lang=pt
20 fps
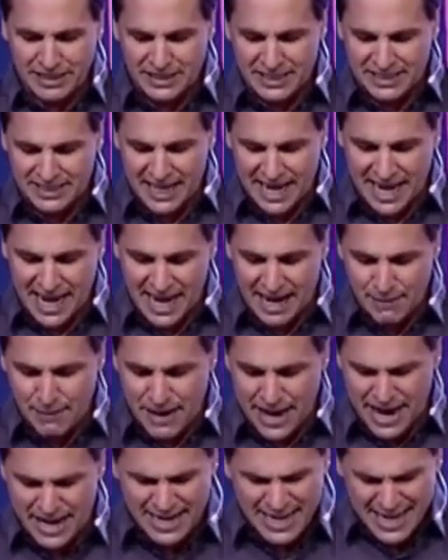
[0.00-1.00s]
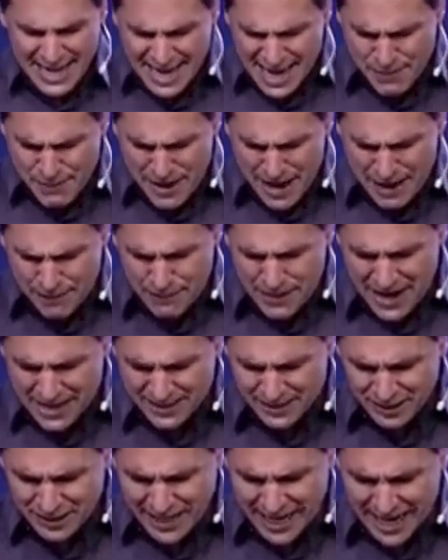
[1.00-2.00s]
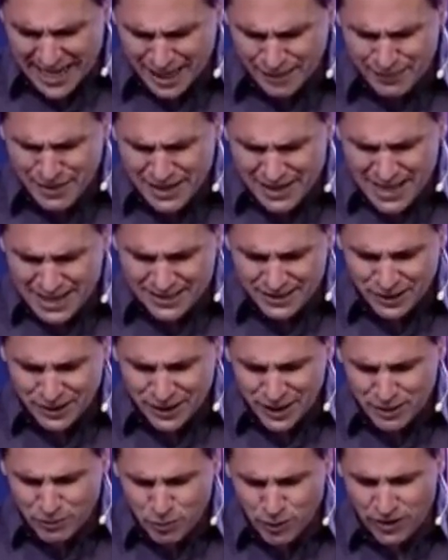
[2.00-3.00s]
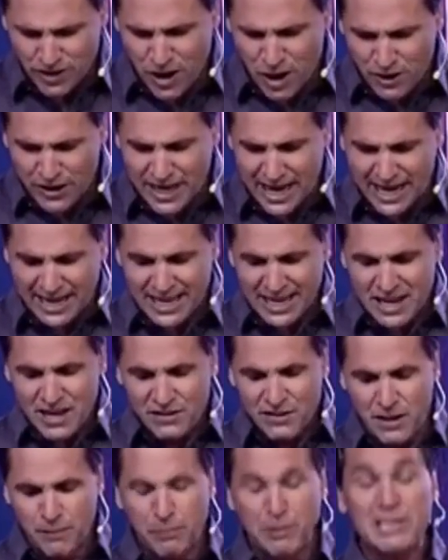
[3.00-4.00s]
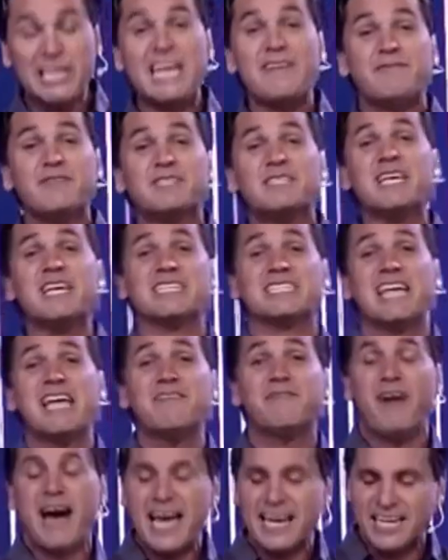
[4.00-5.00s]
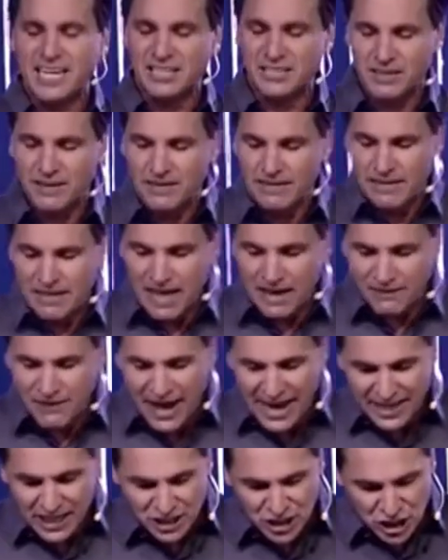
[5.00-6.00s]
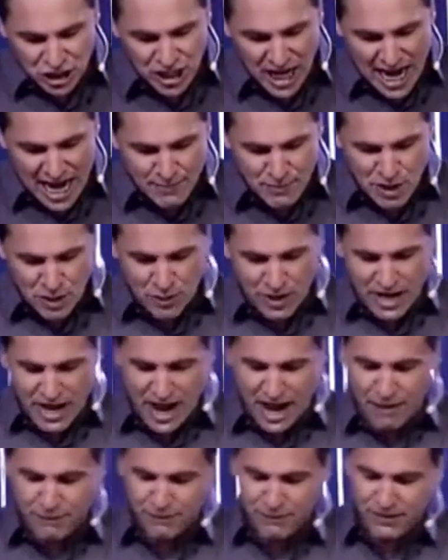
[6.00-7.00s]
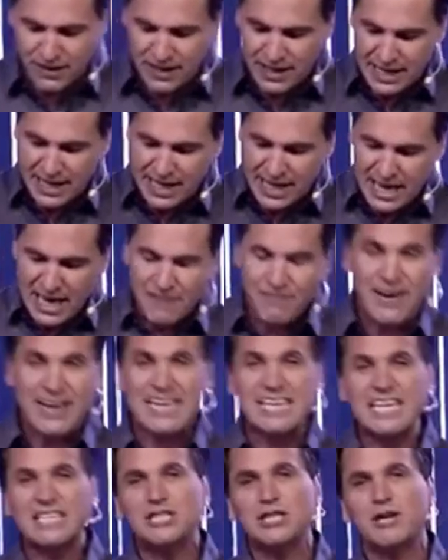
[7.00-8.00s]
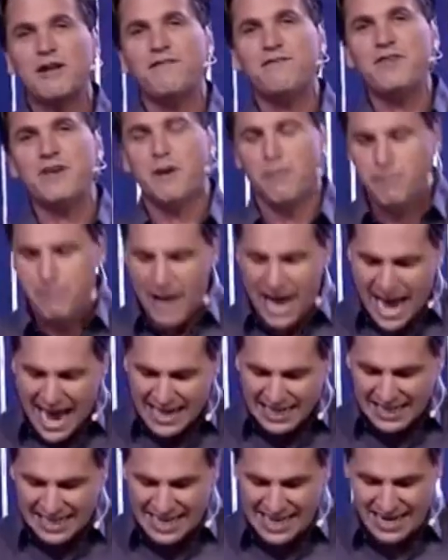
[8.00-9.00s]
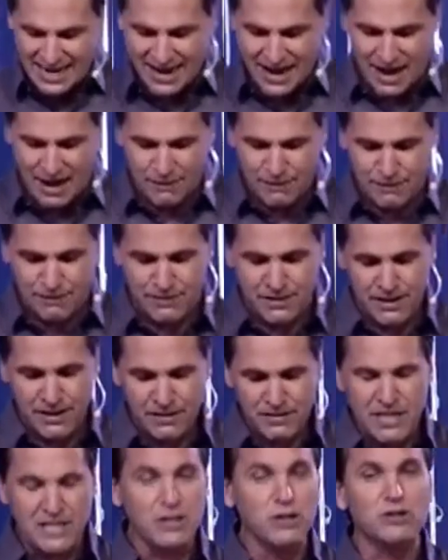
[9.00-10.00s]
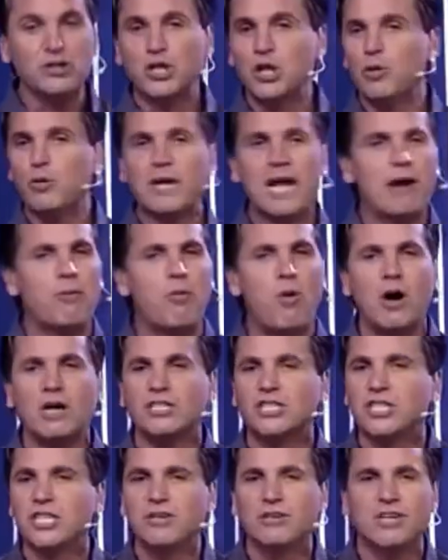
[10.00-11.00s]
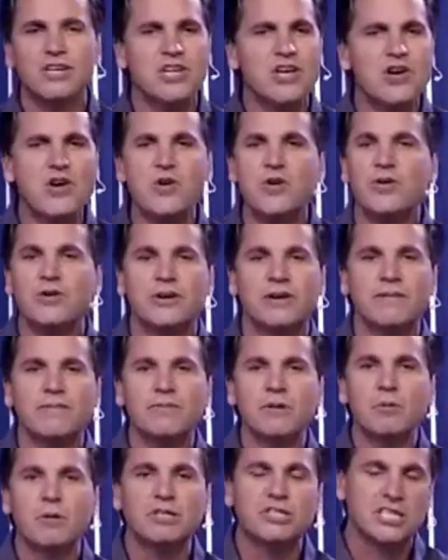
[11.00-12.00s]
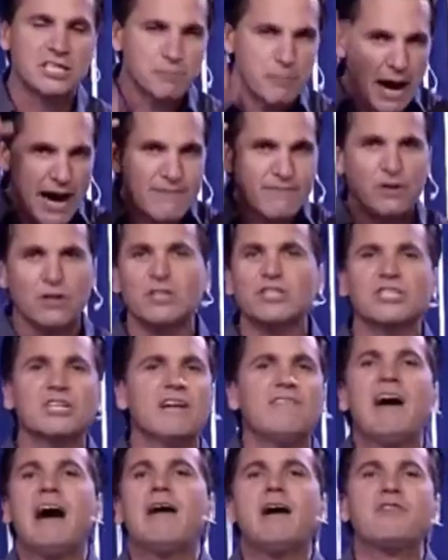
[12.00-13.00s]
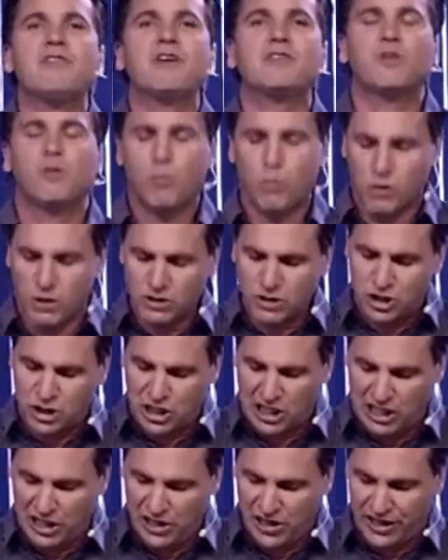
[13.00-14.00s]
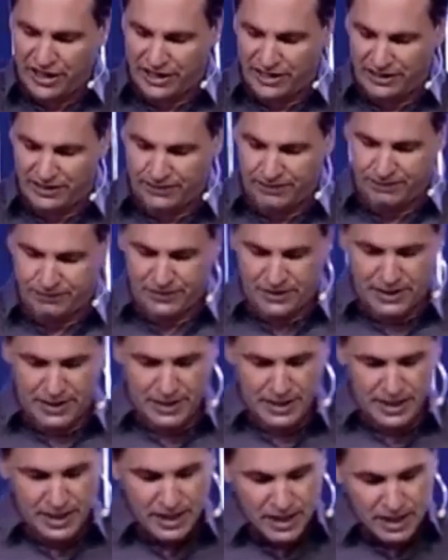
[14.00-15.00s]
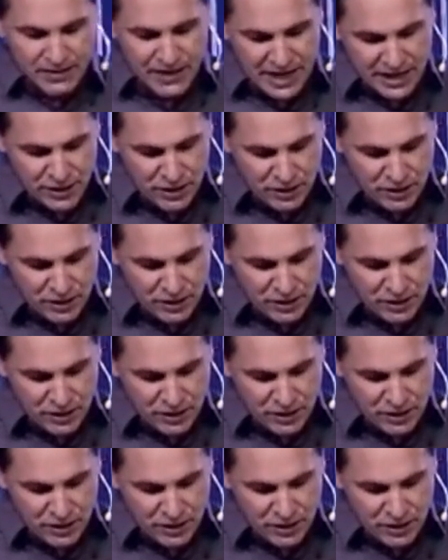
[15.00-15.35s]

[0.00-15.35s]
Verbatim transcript: eh, a gente vai é aprendendo, a gente vai né? então, crescendo, assim, a gente vai se tornando cada vez mais mais parecido com Cristo. E talvez o é nosso amor esteja fraco, mas ele está ali. Talvez Talvez ele seja imaturo, mas ele está ali. A gente quer que está crescendo e, e movendo em amor.